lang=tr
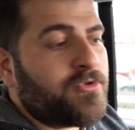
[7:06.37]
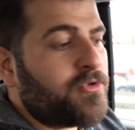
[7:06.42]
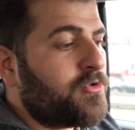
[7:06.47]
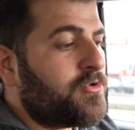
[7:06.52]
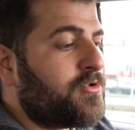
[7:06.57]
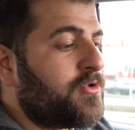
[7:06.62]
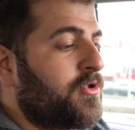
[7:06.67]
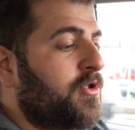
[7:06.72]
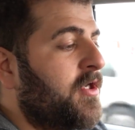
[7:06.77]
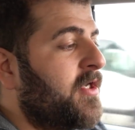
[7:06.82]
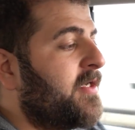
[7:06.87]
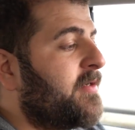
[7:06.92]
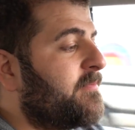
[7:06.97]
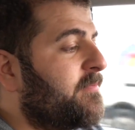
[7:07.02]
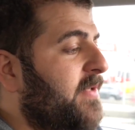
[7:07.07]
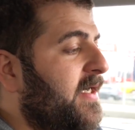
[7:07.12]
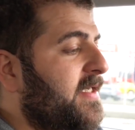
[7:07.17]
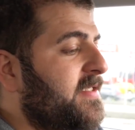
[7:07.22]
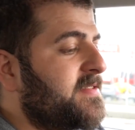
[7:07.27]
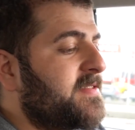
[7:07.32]
Çünkü
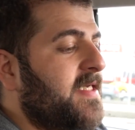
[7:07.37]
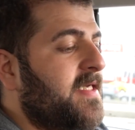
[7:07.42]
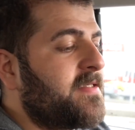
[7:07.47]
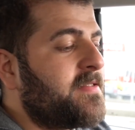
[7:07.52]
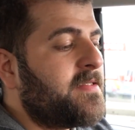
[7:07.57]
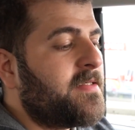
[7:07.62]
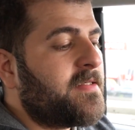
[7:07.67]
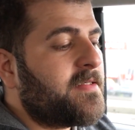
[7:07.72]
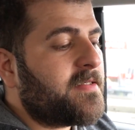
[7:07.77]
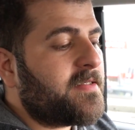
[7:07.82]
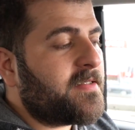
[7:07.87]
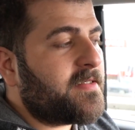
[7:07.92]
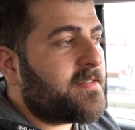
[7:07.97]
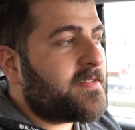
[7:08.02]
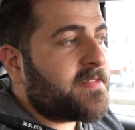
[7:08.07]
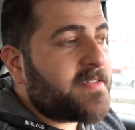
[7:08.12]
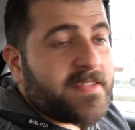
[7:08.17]
bazen e,